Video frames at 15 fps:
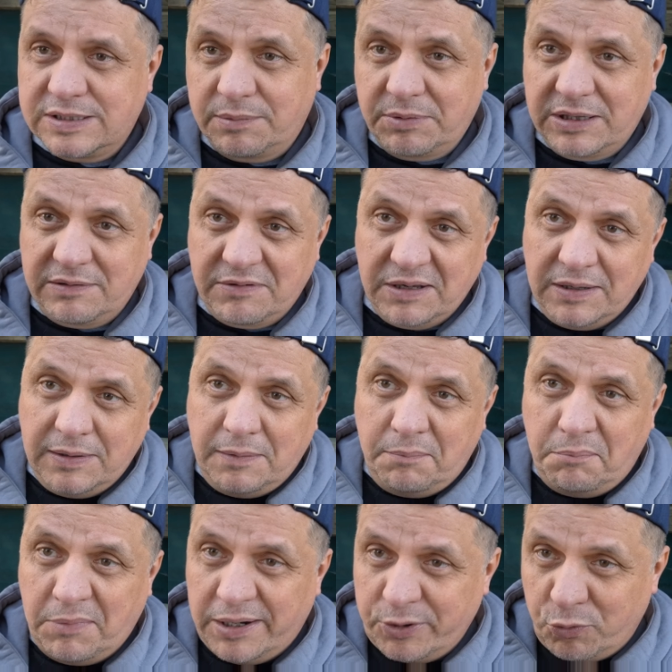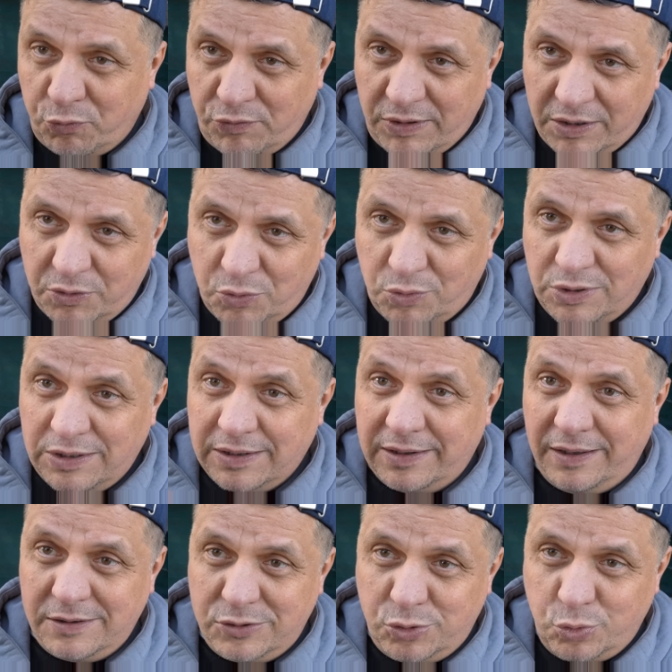там этого Мариуанну,
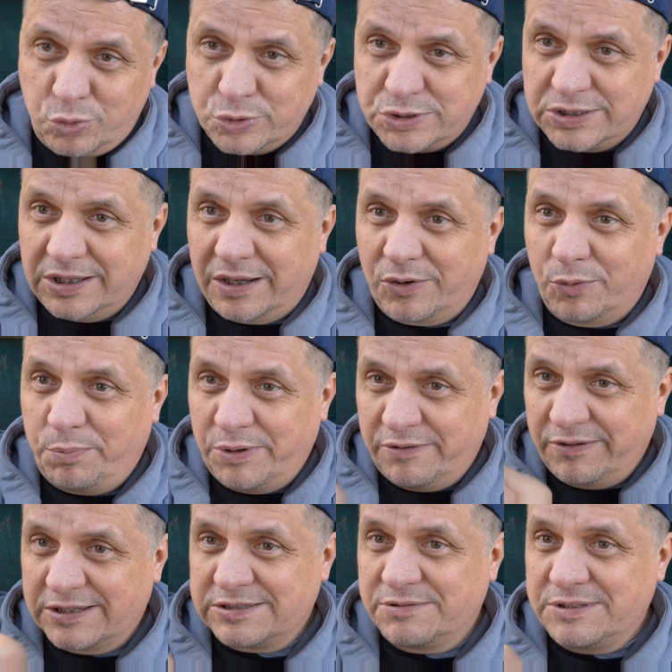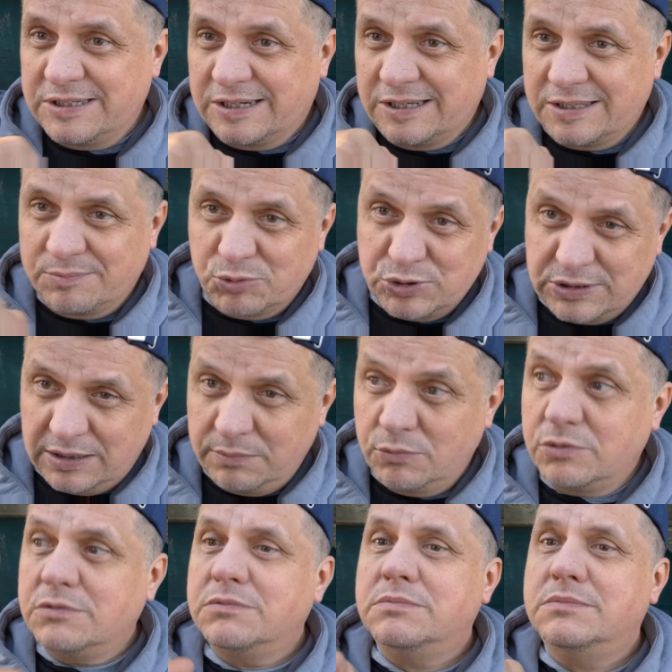колдуху старую, привязываете к этому
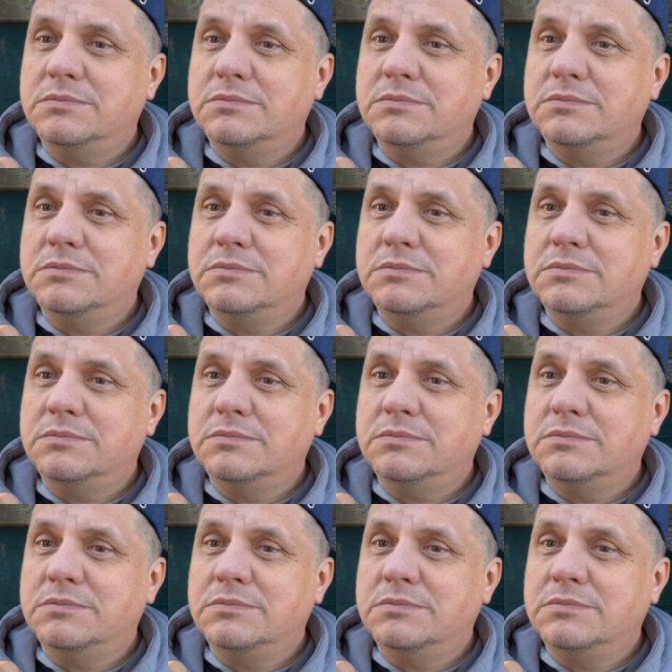столбу